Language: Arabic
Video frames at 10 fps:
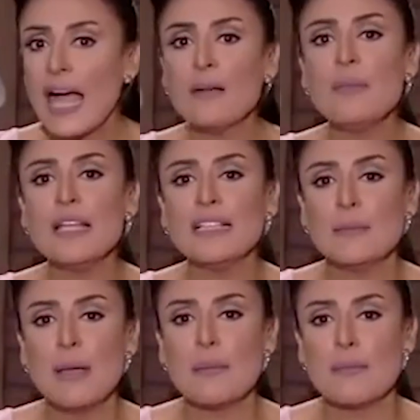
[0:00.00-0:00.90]
حجم
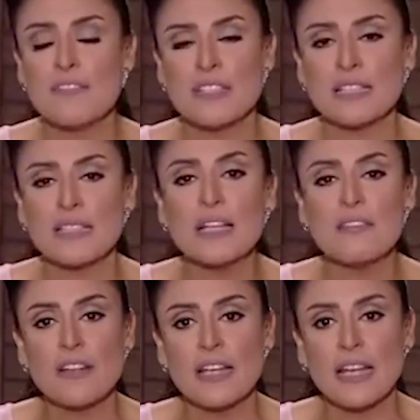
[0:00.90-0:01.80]
الاهتمام بفساتين
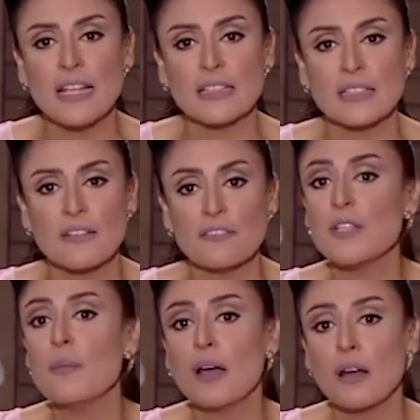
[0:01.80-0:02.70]
الفنانات
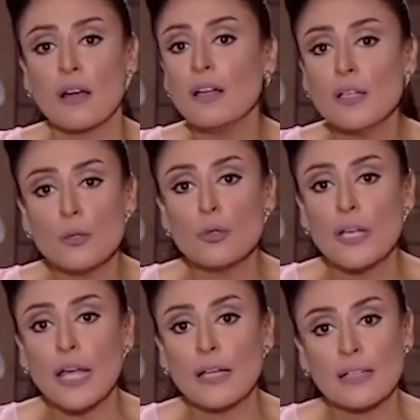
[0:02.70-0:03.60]
في مهرجان
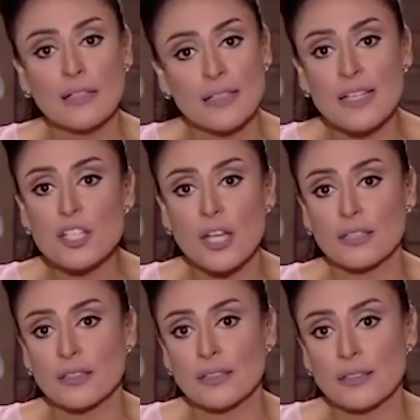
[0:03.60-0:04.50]
الجونه
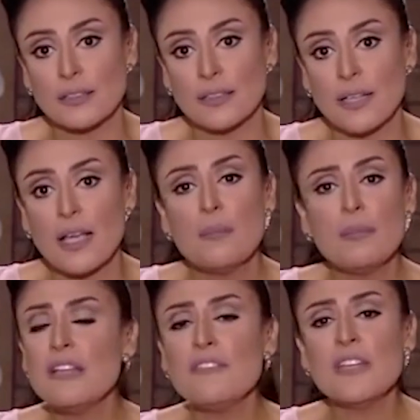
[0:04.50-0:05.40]
يشهد
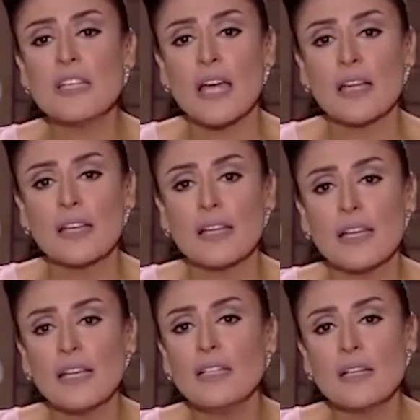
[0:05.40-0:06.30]
مين فينا
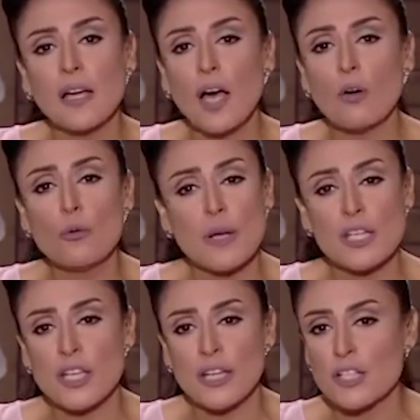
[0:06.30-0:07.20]
قدر يقاوم ما
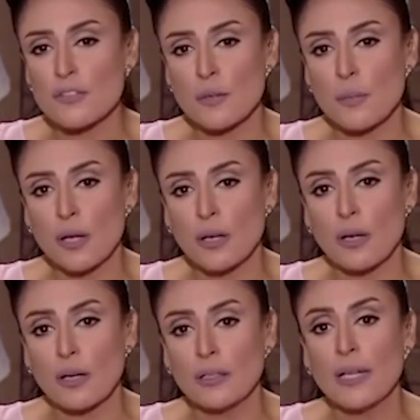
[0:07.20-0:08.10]
يشاركش في
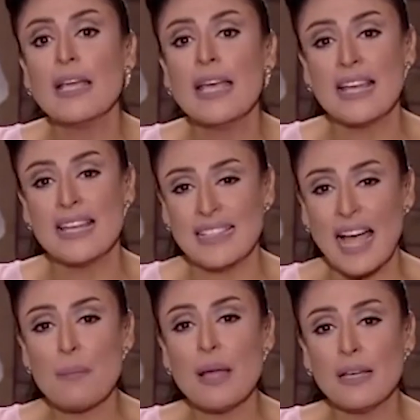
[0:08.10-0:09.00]
المهرجان اللي
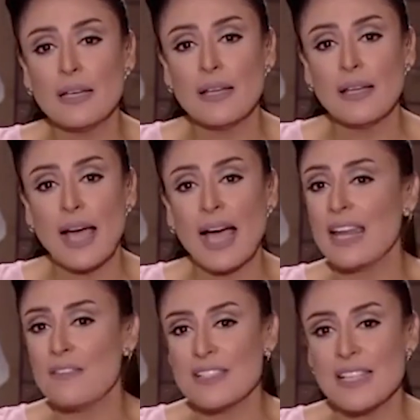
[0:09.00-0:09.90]
اتعمل
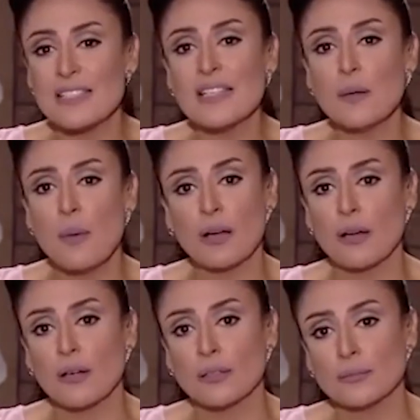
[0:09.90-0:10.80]
على فساتين
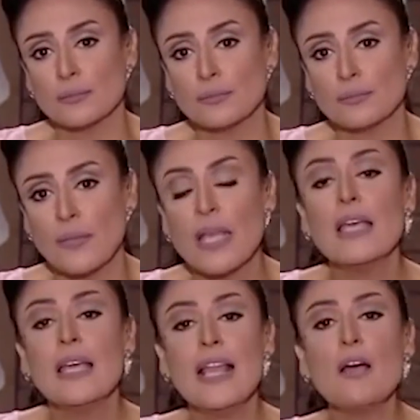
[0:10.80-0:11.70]
المهرجان
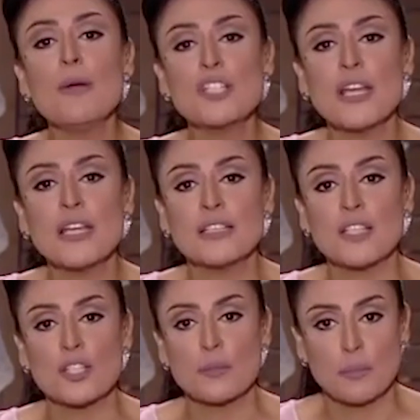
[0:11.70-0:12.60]
لو ما
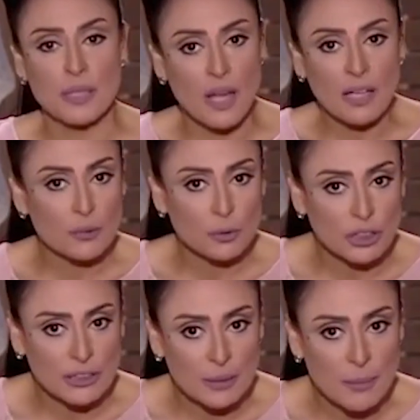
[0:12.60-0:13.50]
شاركتش بالنقد
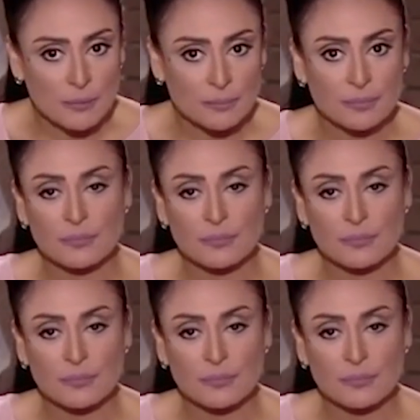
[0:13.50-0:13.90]
والشتيمة